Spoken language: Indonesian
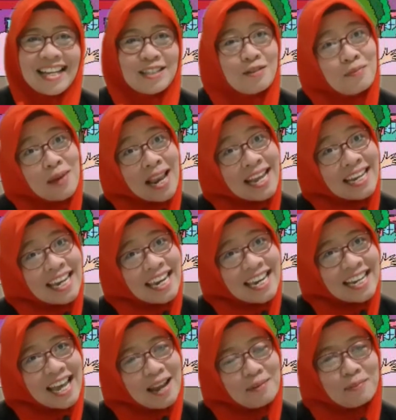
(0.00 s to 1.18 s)
Jumpa lagi
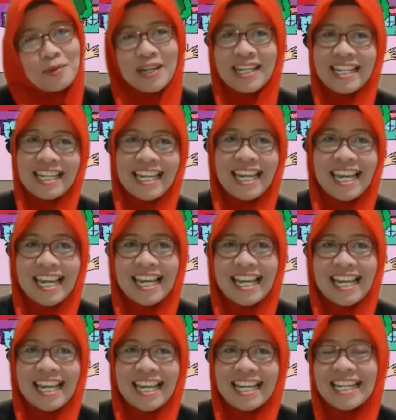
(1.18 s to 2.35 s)
dengan Bu Indi
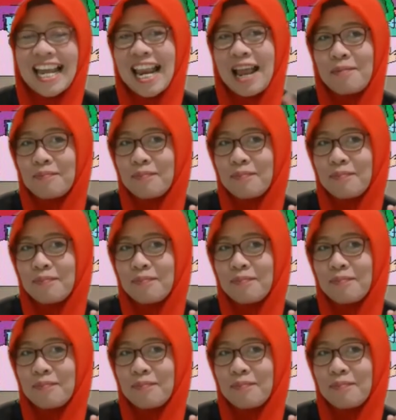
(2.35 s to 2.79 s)
dalam